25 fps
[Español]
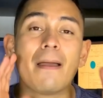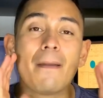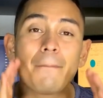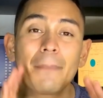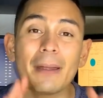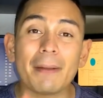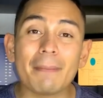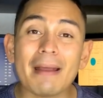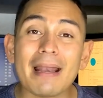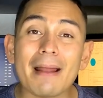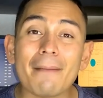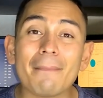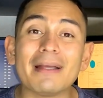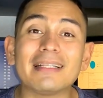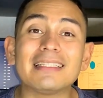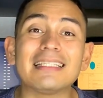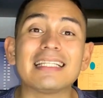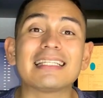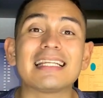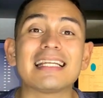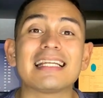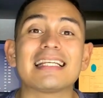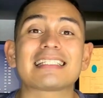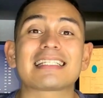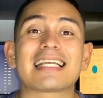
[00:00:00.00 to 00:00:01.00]
Primeramente
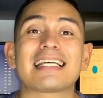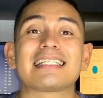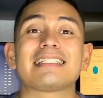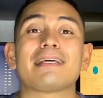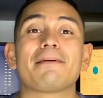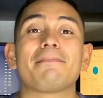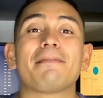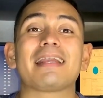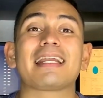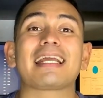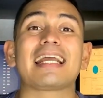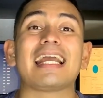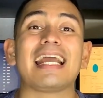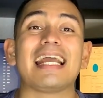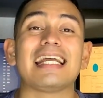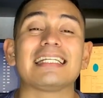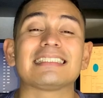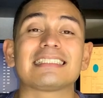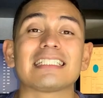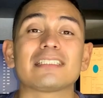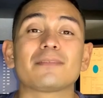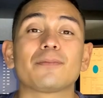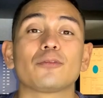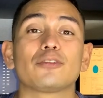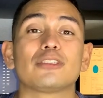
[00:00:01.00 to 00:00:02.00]
tienes que saber que
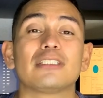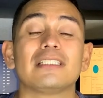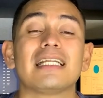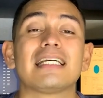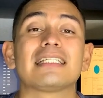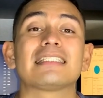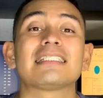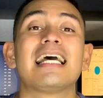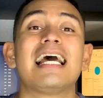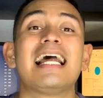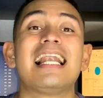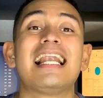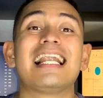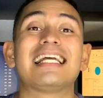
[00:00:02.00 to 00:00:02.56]
estas bocinas